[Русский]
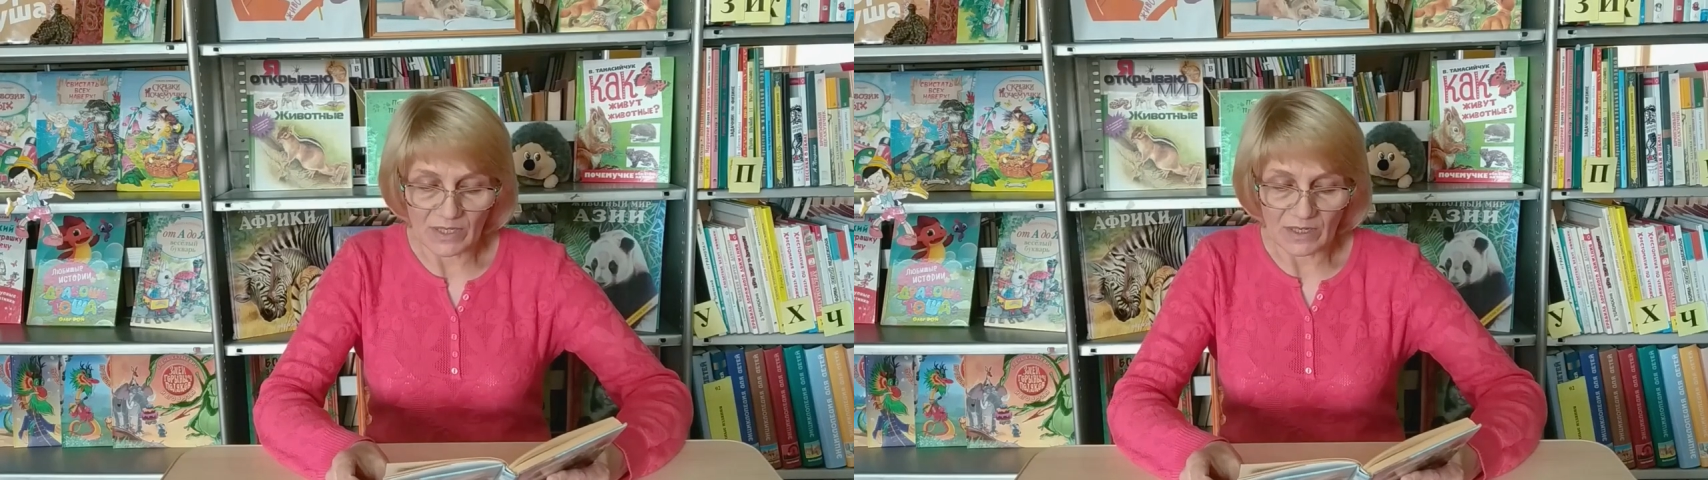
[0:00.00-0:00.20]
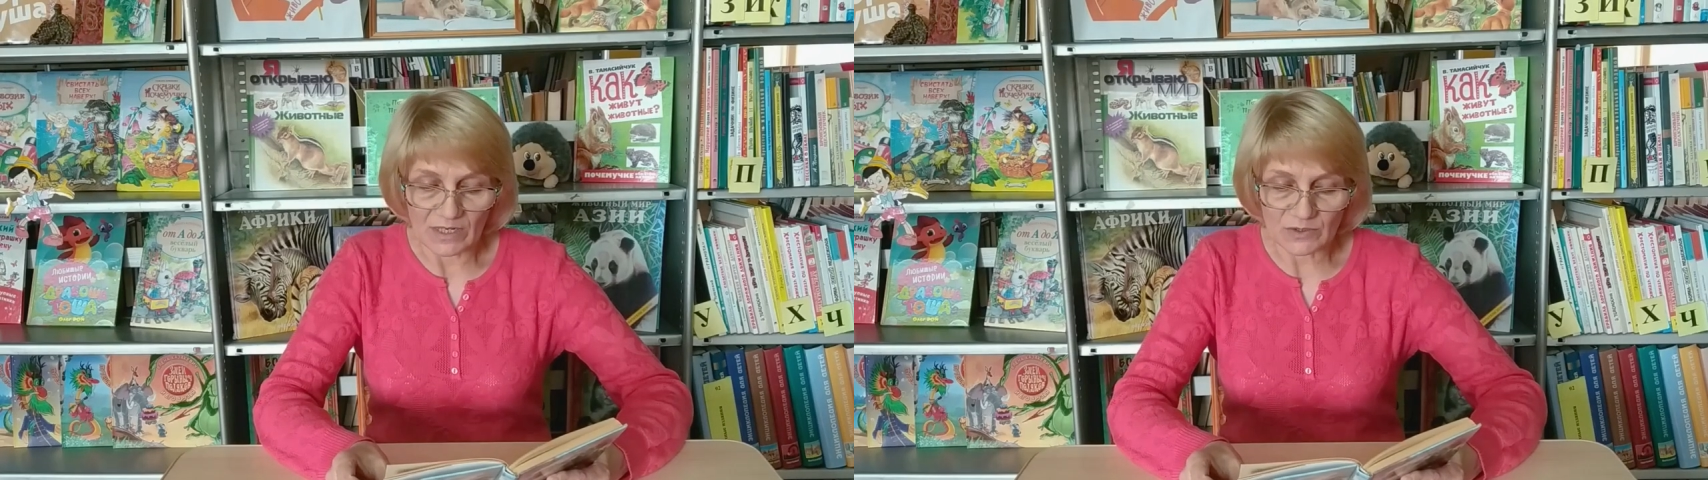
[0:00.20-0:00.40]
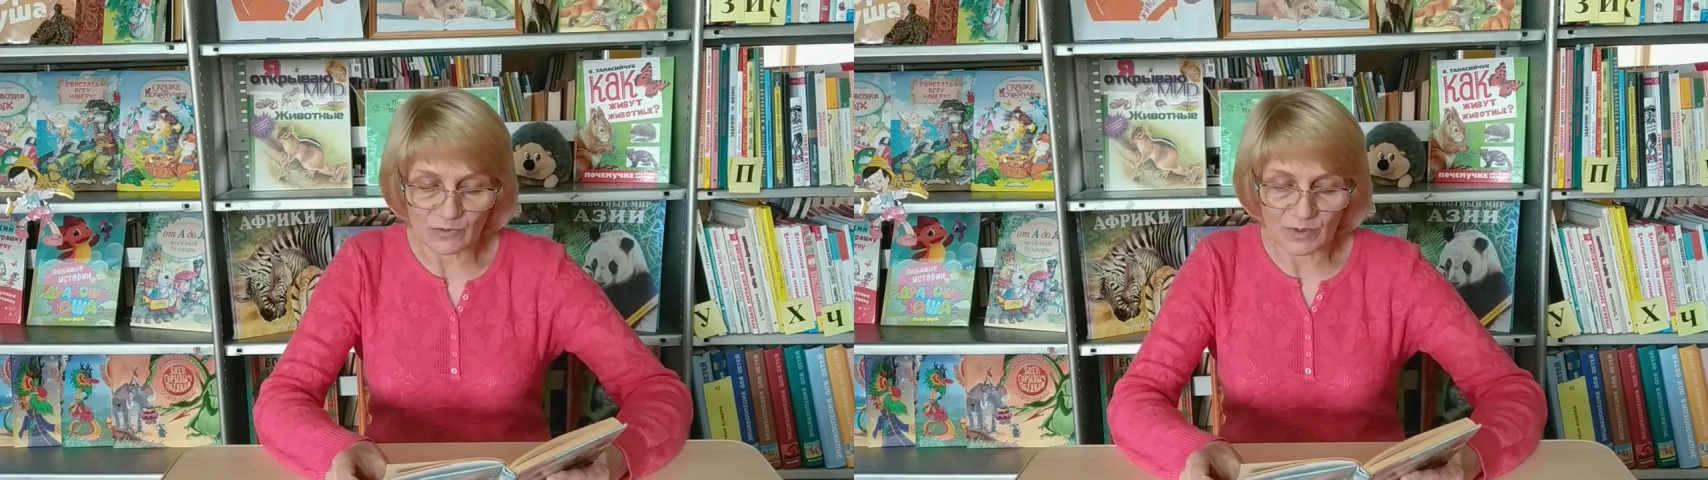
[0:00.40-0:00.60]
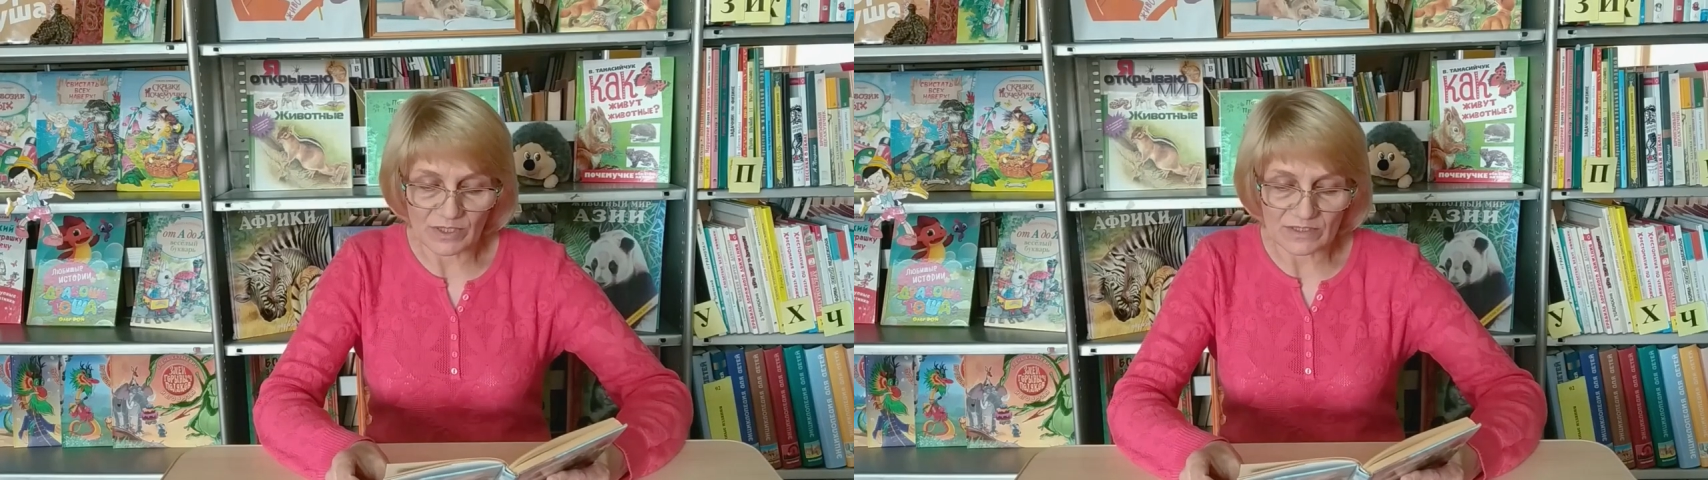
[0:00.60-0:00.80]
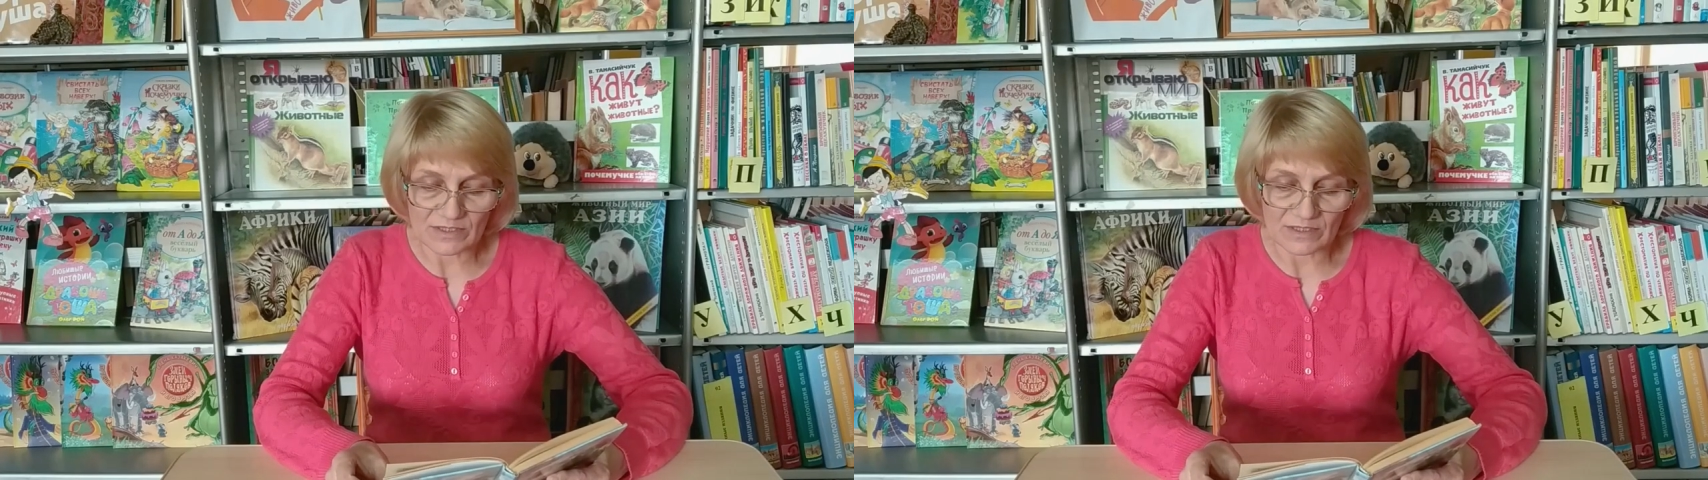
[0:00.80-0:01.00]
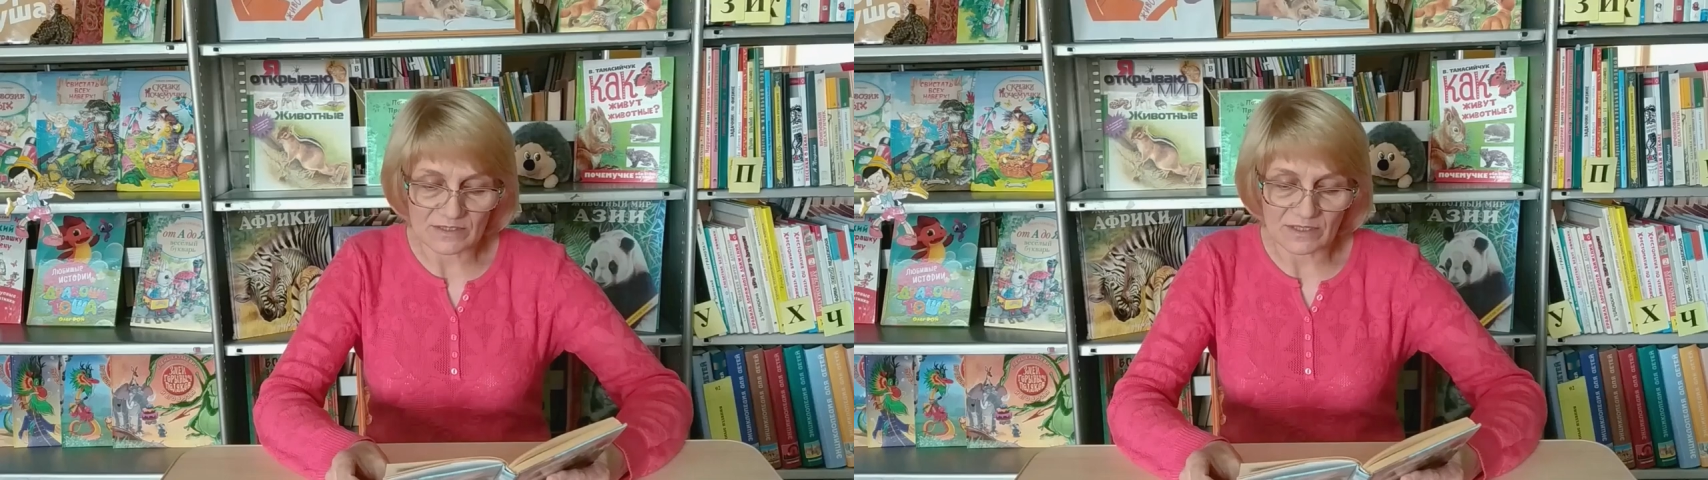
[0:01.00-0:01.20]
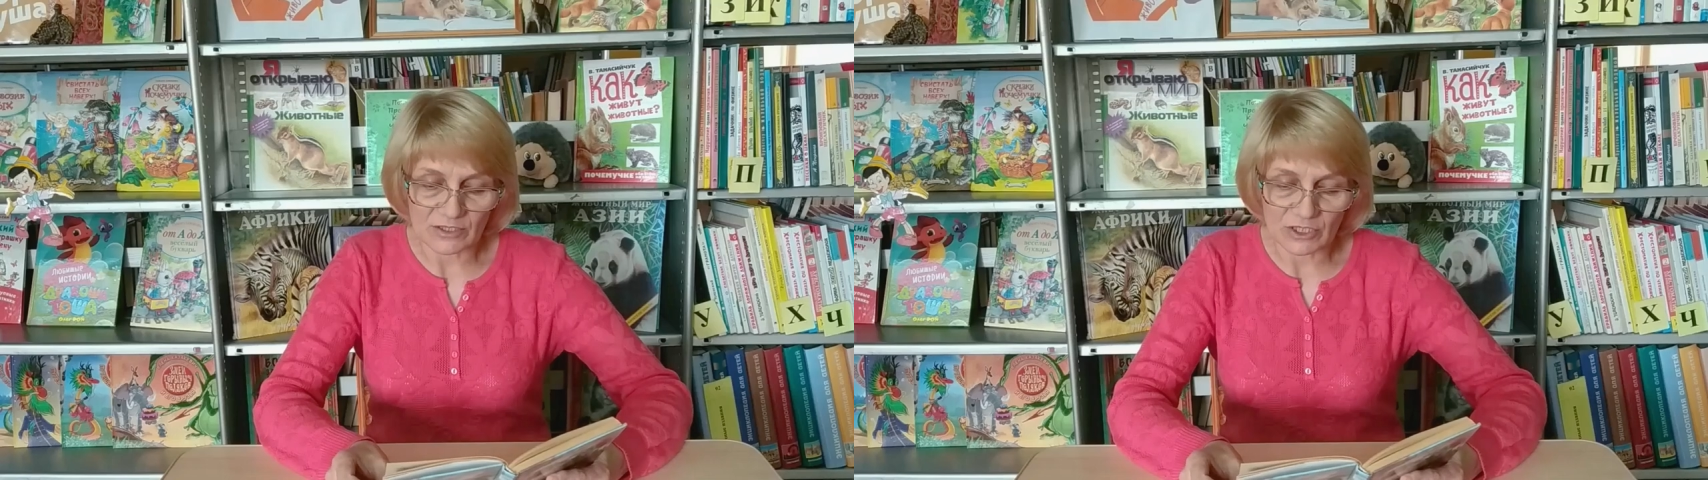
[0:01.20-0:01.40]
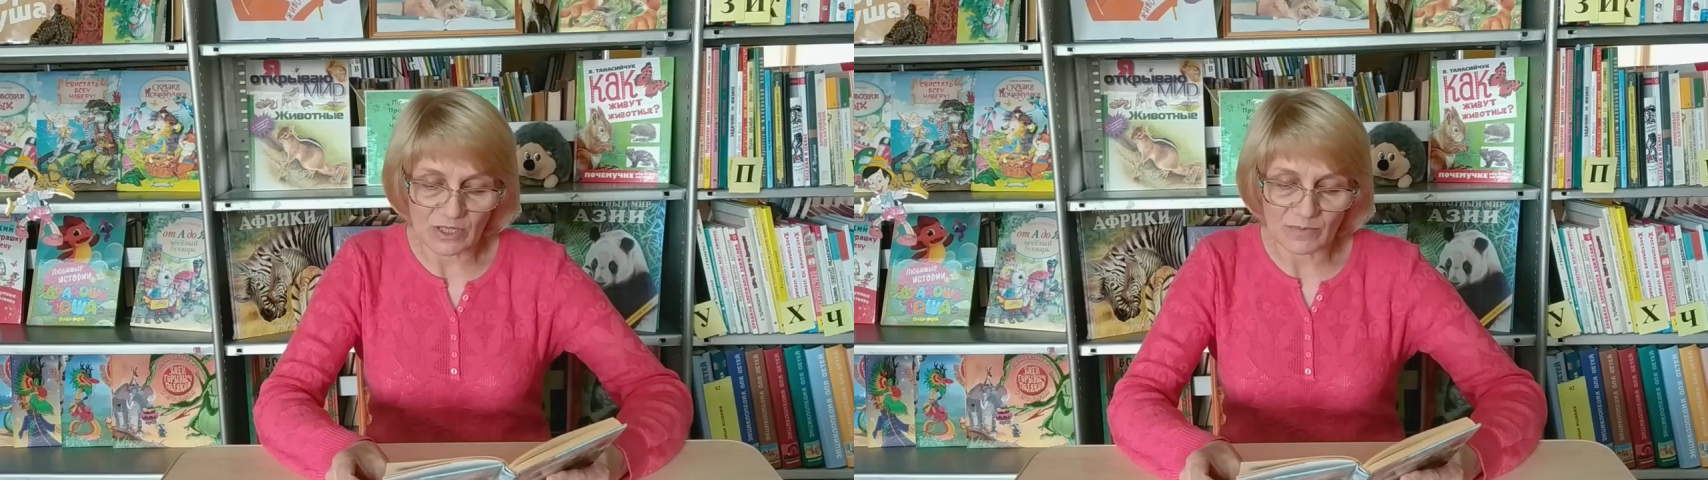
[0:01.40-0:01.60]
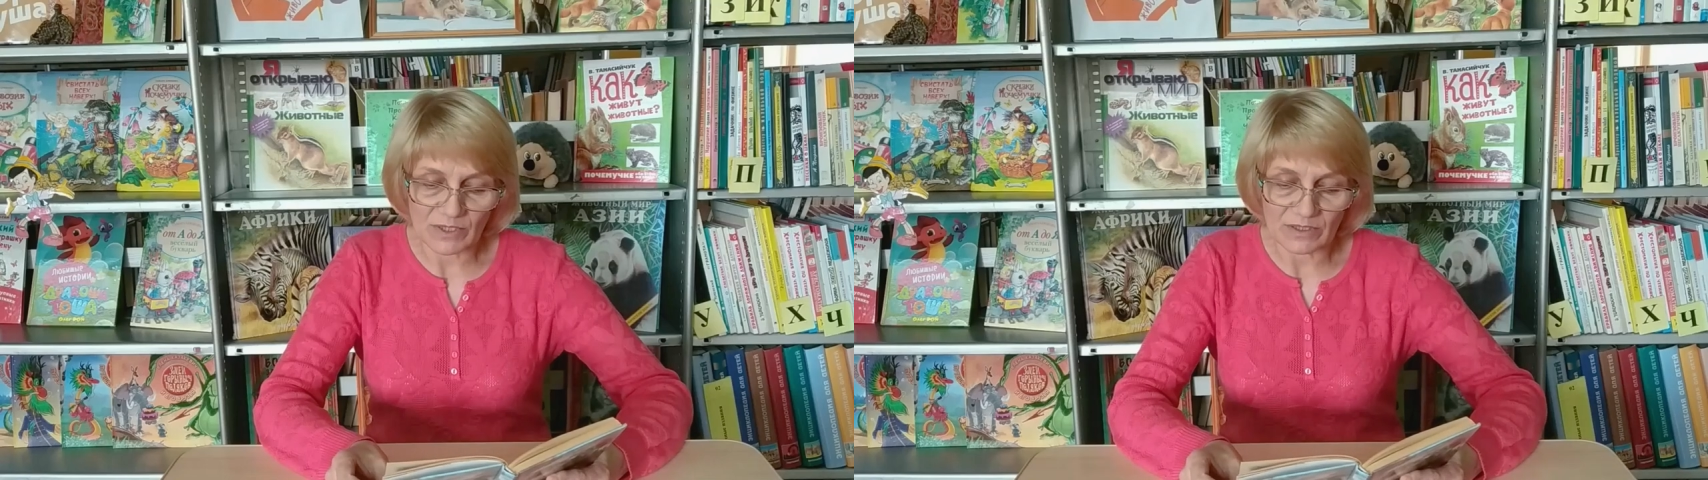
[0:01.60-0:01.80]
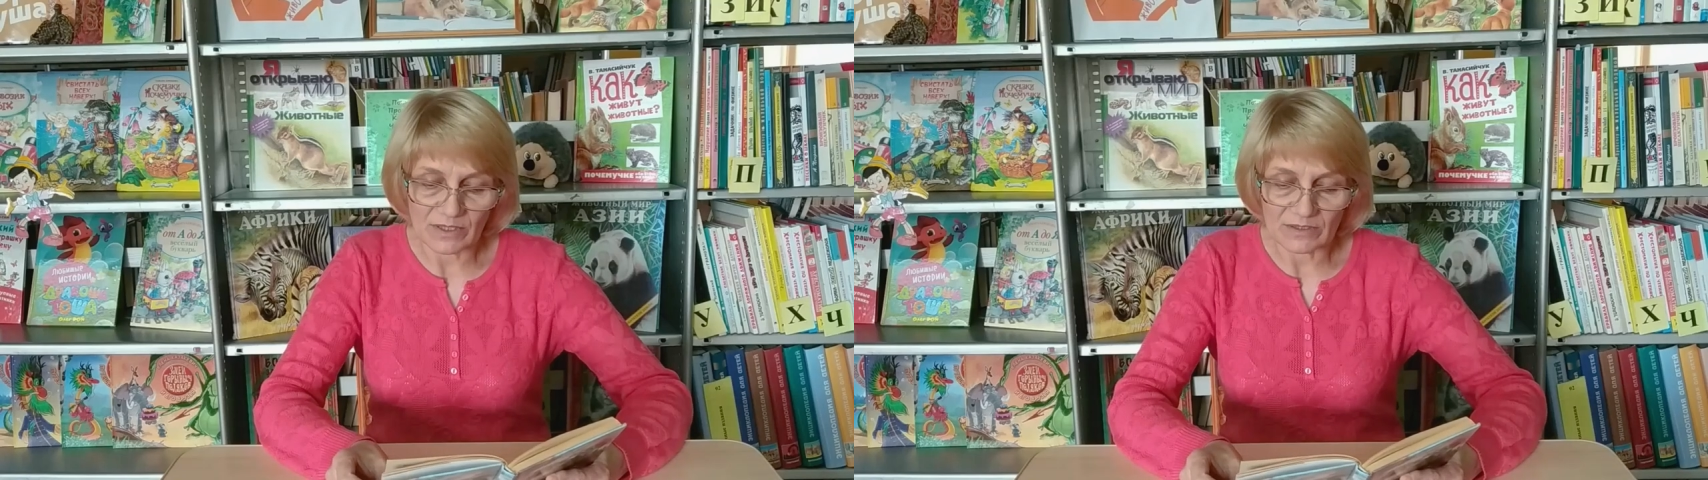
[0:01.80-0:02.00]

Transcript: особой казахской шапкой,